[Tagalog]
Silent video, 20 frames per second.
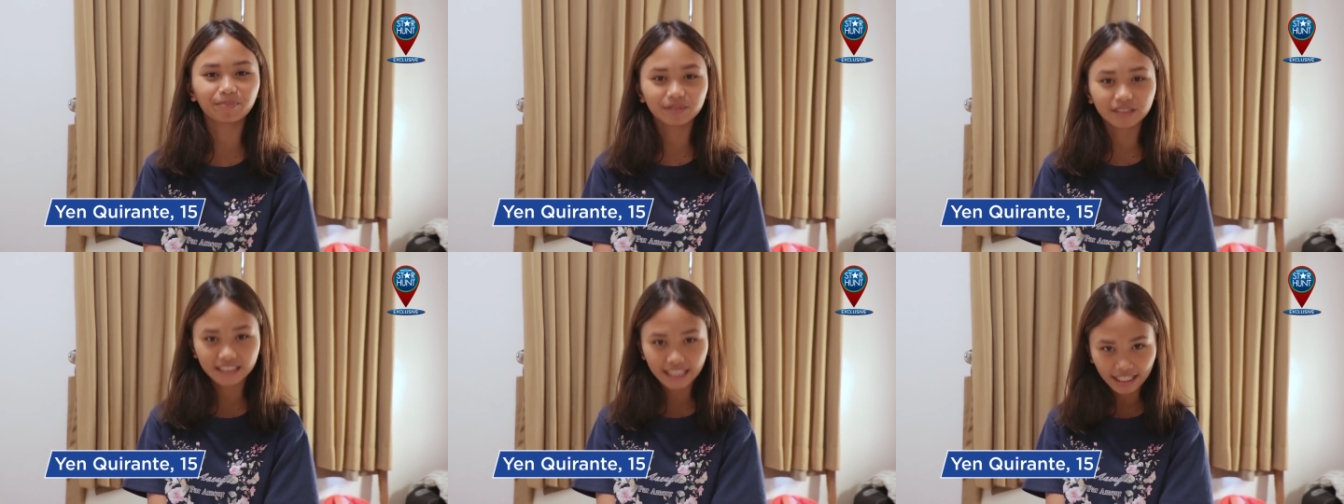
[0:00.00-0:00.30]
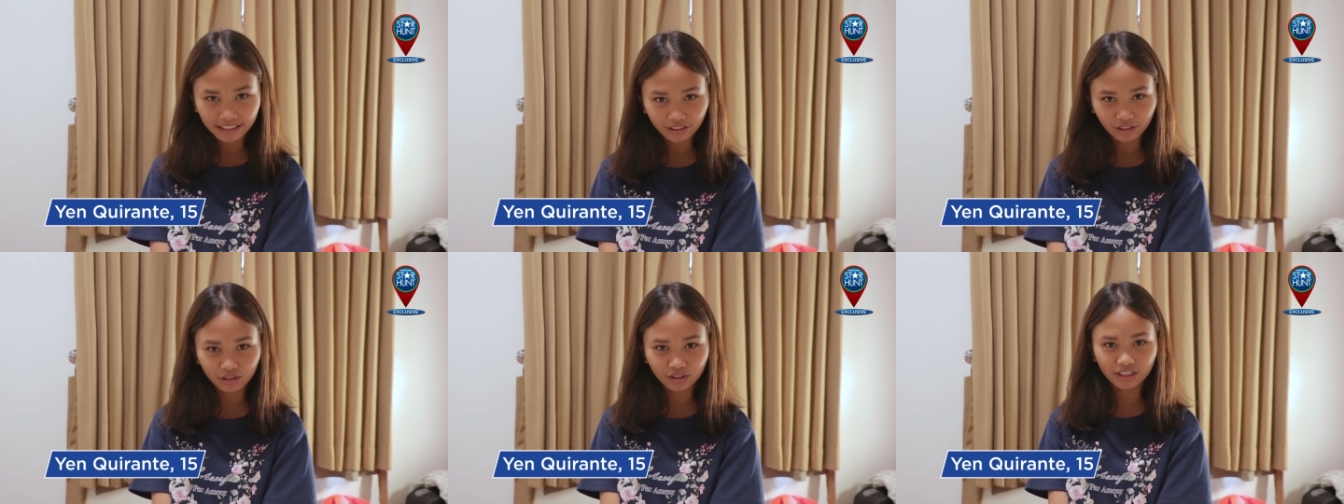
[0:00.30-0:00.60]

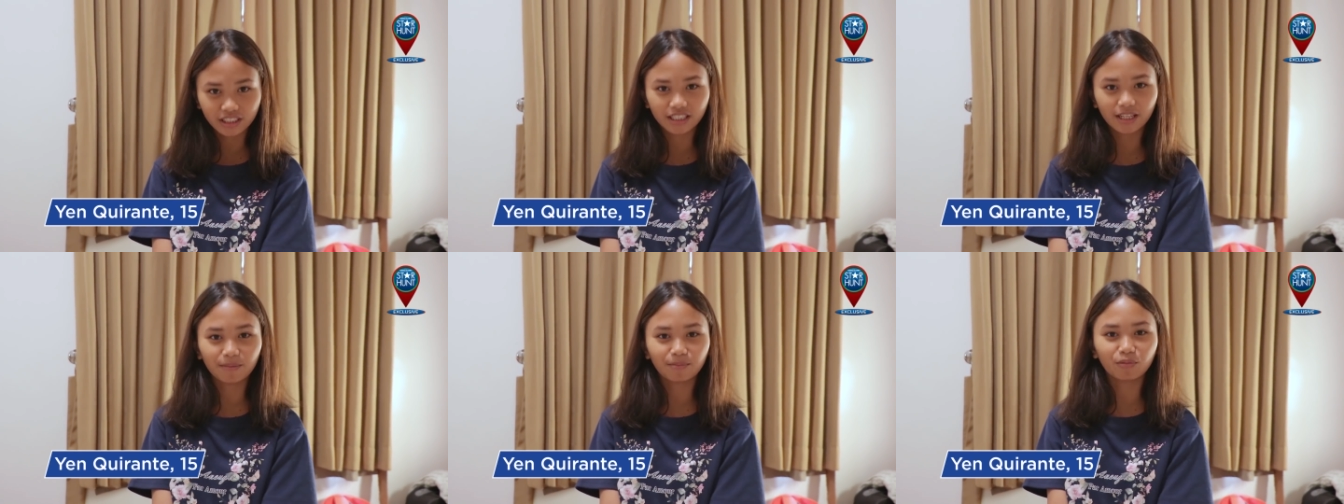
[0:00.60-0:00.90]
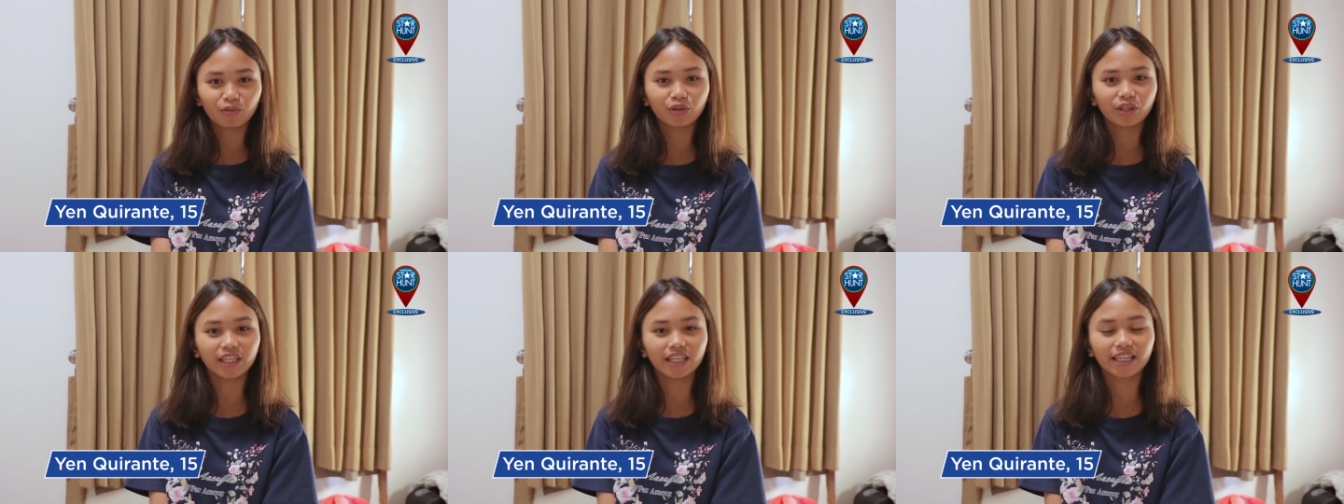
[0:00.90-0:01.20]
Santosina,
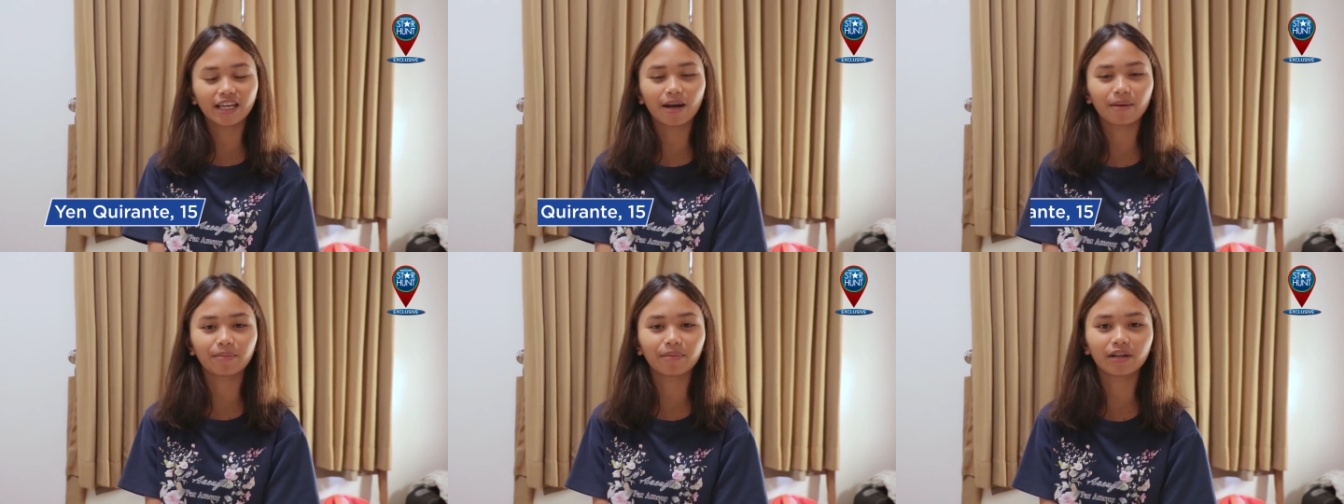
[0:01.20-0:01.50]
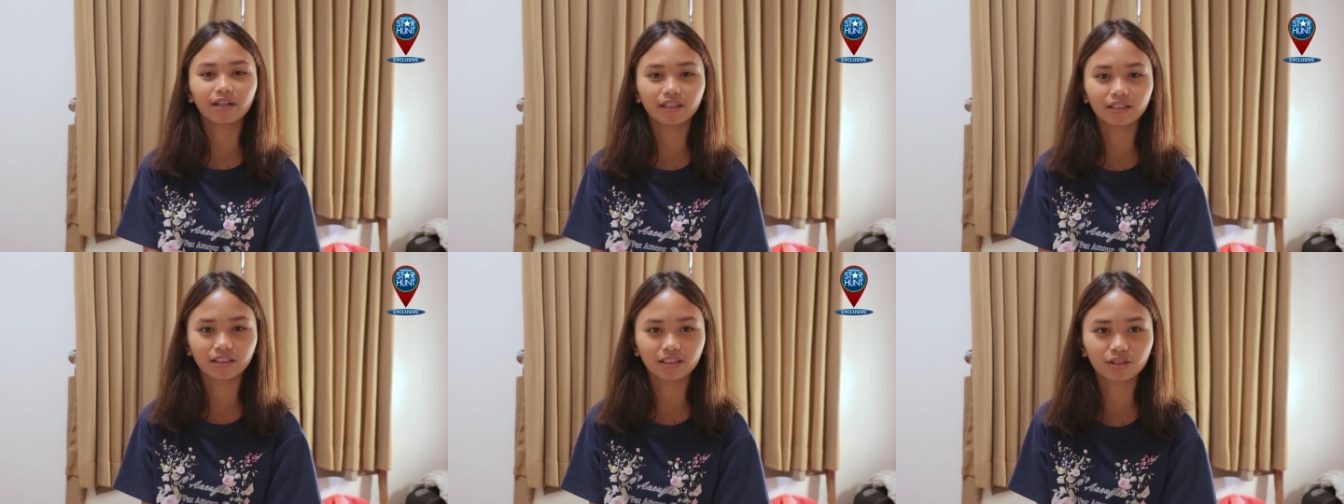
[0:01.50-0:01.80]
Buhica,
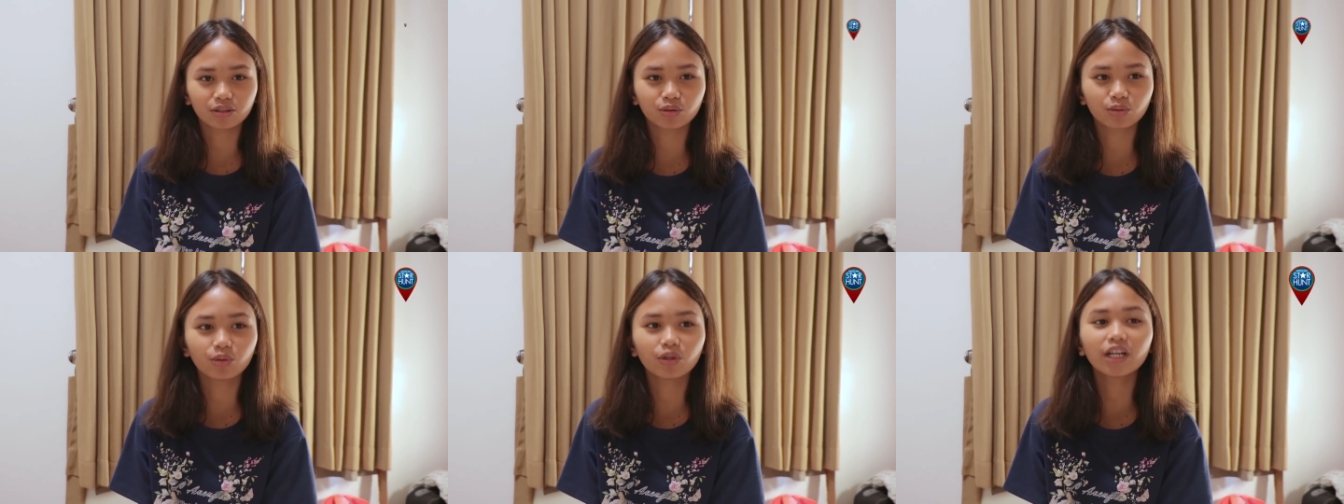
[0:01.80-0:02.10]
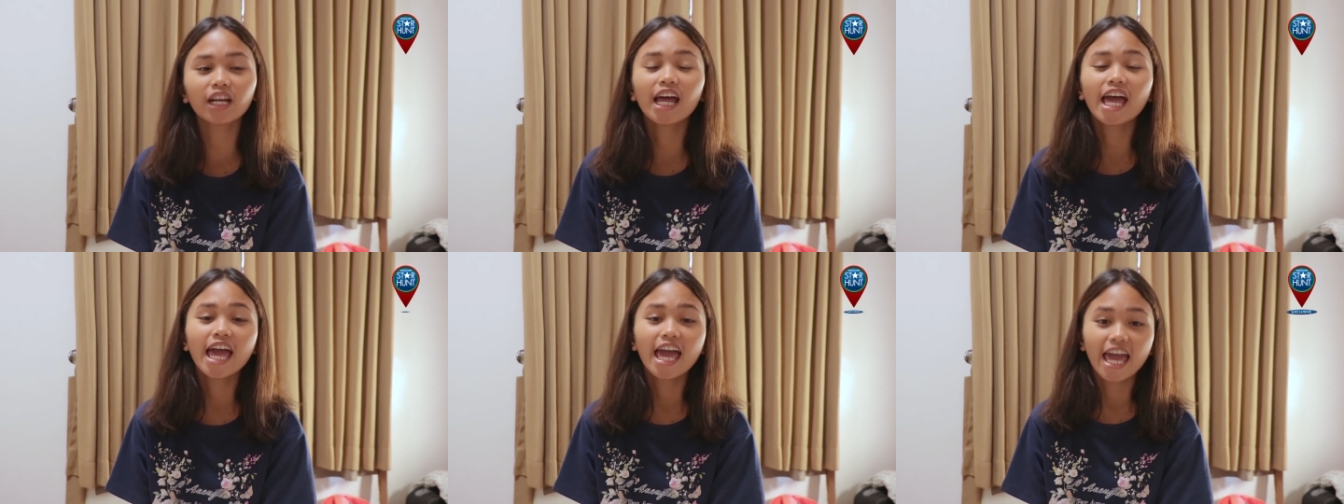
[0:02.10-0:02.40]
Marines
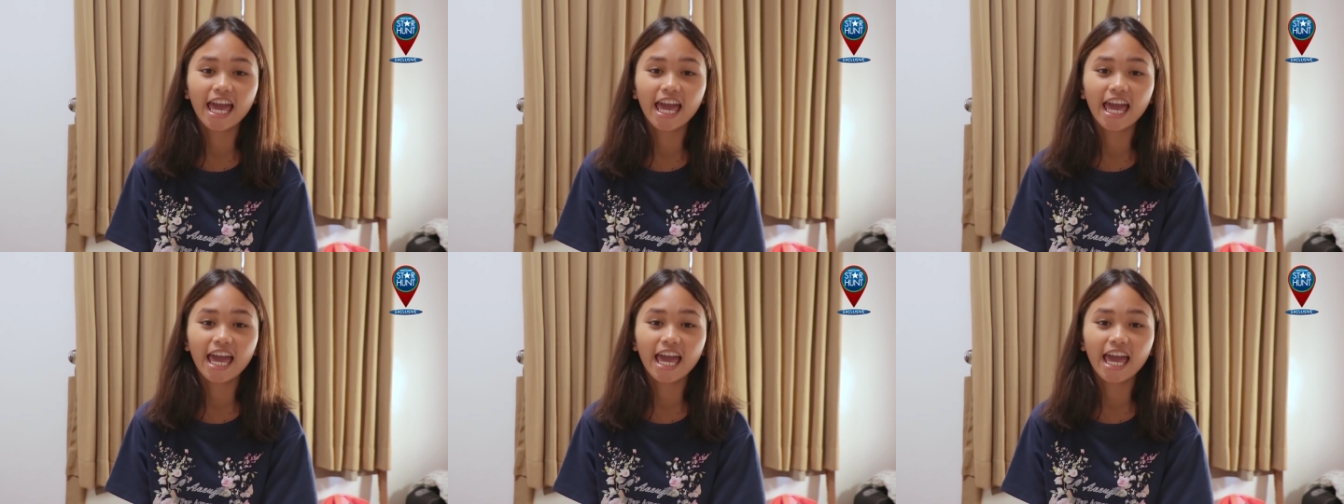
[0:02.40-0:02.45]
Sur